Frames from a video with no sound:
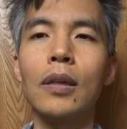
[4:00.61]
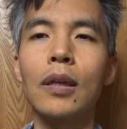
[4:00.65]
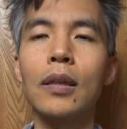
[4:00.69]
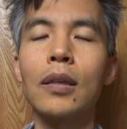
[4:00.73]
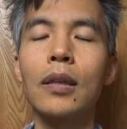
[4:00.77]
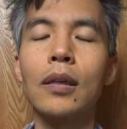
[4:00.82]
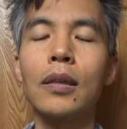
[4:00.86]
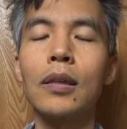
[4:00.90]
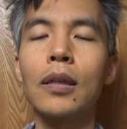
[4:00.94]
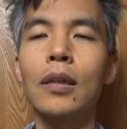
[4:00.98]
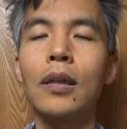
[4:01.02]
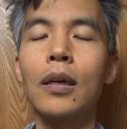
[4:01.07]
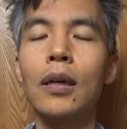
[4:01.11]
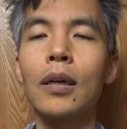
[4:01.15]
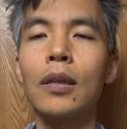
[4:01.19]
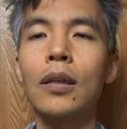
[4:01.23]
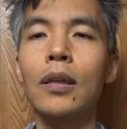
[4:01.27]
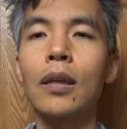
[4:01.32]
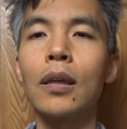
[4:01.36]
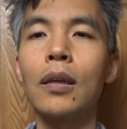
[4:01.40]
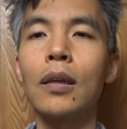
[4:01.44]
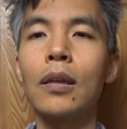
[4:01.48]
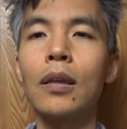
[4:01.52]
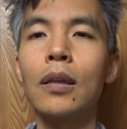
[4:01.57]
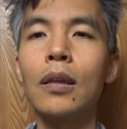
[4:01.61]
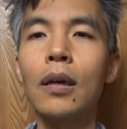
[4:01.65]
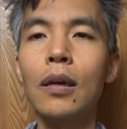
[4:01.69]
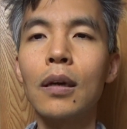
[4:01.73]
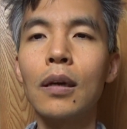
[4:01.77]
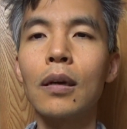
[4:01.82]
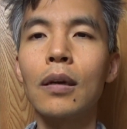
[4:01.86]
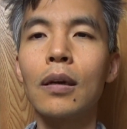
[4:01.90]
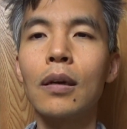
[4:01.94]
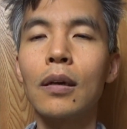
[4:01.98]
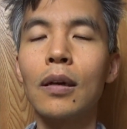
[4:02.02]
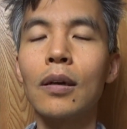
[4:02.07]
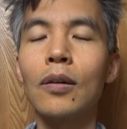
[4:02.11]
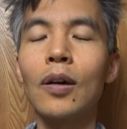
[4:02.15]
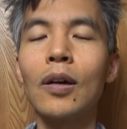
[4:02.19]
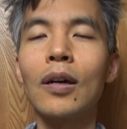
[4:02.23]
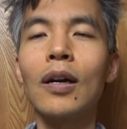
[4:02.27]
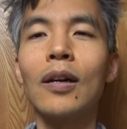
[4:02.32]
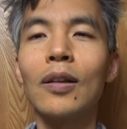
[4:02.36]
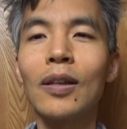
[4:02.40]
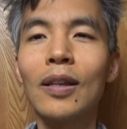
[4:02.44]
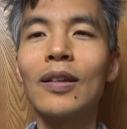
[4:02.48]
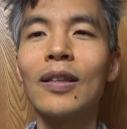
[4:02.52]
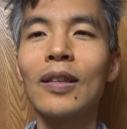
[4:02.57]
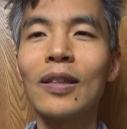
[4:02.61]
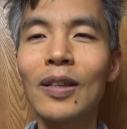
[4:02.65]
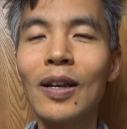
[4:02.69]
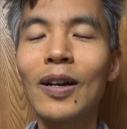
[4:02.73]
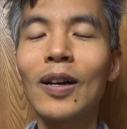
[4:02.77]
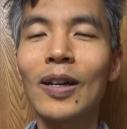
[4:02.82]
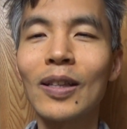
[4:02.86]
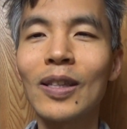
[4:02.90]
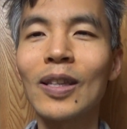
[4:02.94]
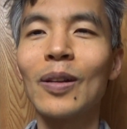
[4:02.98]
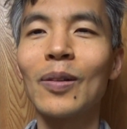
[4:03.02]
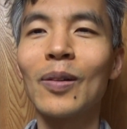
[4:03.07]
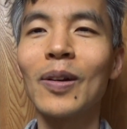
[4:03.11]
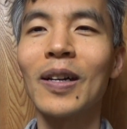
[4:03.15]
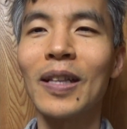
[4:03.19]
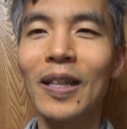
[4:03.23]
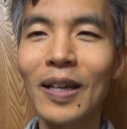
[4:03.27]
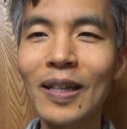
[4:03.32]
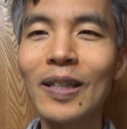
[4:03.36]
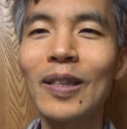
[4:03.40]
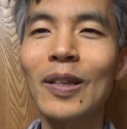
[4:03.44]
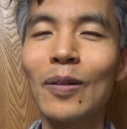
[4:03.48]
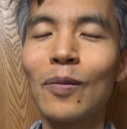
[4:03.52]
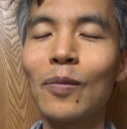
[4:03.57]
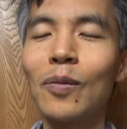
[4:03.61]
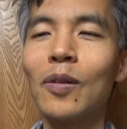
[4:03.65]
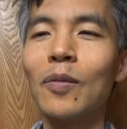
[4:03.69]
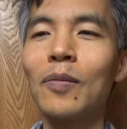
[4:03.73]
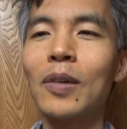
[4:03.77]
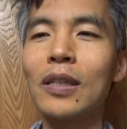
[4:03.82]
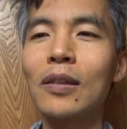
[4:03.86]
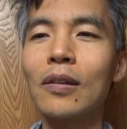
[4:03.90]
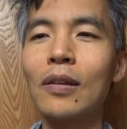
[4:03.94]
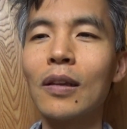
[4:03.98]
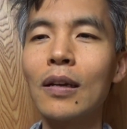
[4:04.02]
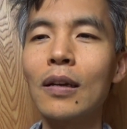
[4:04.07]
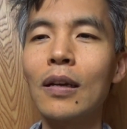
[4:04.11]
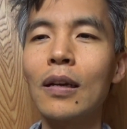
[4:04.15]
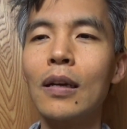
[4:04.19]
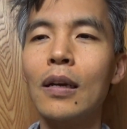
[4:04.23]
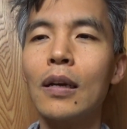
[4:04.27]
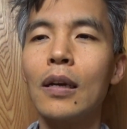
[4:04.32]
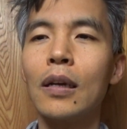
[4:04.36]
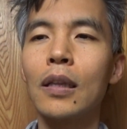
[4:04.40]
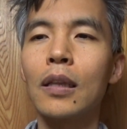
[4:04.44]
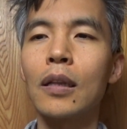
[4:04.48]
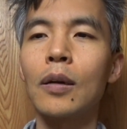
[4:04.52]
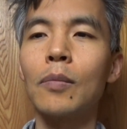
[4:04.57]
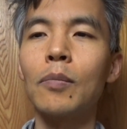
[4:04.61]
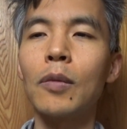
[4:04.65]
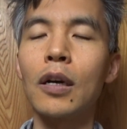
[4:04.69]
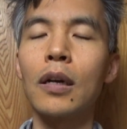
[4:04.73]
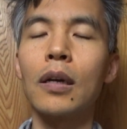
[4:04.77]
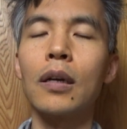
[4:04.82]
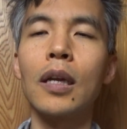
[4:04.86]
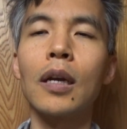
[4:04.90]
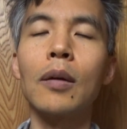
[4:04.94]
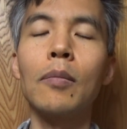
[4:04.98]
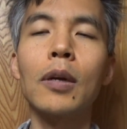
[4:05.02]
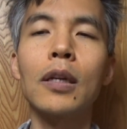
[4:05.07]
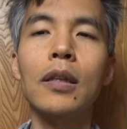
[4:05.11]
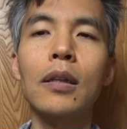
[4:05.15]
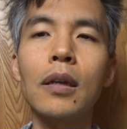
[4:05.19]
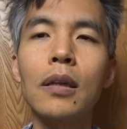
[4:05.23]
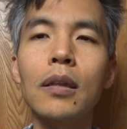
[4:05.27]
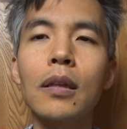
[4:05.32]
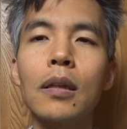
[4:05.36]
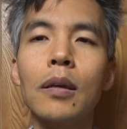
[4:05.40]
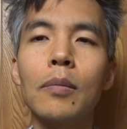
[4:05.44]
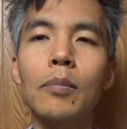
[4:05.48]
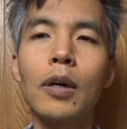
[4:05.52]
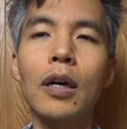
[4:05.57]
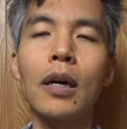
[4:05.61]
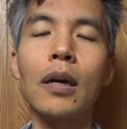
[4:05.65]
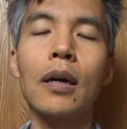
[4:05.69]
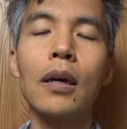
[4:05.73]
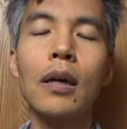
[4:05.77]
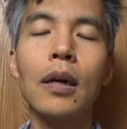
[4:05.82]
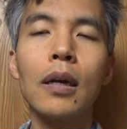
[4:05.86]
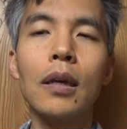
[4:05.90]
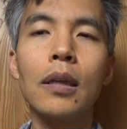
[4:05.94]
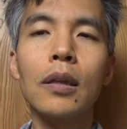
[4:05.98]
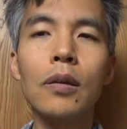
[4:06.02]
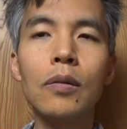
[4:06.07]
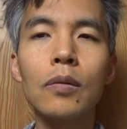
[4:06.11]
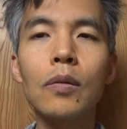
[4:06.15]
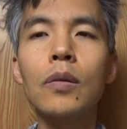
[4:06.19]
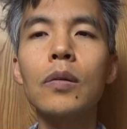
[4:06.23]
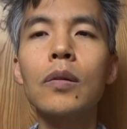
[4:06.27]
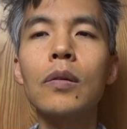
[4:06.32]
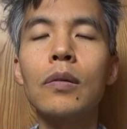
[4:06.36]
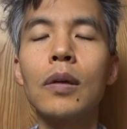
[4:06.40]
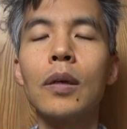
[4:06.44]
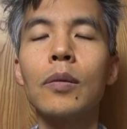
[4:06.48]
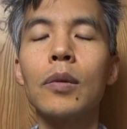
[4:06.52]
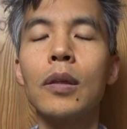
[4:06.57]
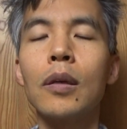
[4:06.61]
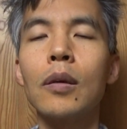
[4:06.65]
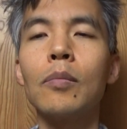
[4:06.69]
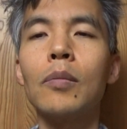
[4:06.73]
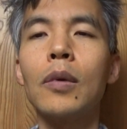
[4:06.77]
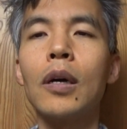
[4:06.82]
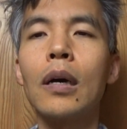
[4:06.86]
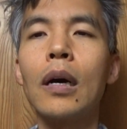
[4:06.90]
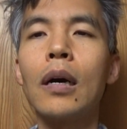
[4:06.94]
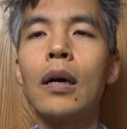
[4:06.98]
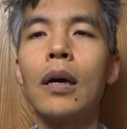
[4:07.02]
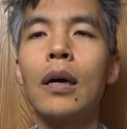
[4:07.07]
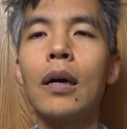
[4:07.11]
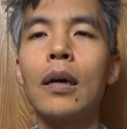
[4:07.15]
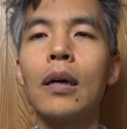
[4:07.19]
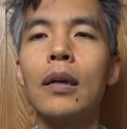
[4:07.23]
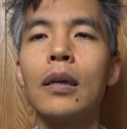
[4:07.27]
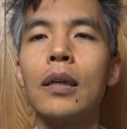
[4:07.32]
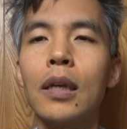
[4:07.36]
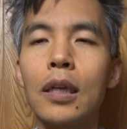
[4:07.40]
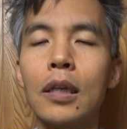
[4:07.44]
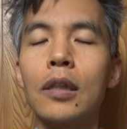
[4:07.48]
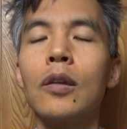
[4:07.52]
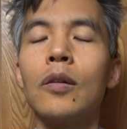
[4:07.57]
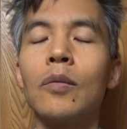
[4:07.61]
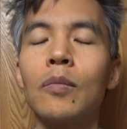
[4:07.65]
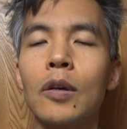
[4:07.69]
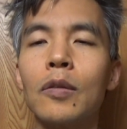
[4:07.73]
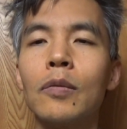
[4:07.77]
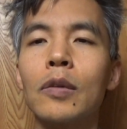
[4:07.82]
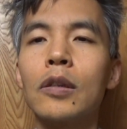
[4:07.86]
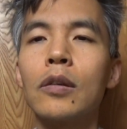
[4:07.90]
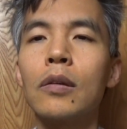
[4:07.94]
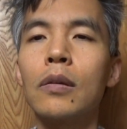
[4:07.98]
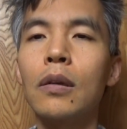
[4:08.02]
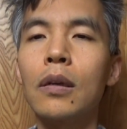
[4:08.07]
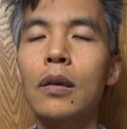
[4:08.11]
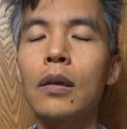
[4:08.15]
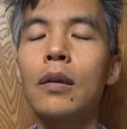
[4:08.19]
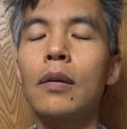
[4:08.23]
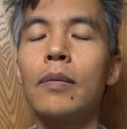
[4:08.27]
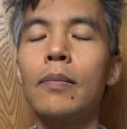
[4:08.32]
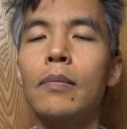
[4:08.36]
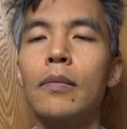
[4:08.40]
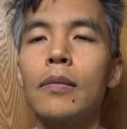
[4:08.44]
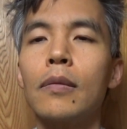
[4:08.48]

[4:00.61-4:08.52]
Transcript: だったんじゃなかったなかなかったのかなと思いますね。まあやめてってまあ言うことはねまあいいと思いますよね。